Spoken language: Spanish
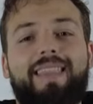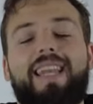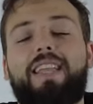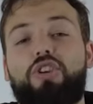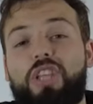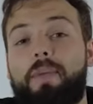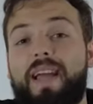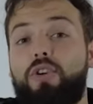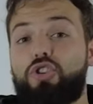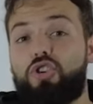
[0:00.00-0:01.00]
Entre ellos
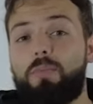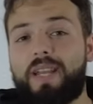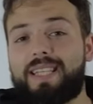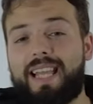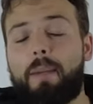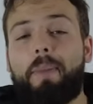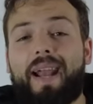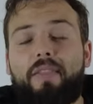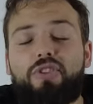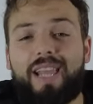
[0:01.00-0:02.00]
había dos hombres que eran
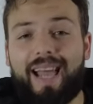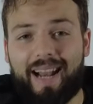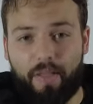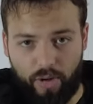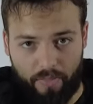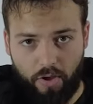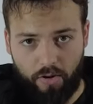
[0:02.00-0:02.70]
parados de larga duración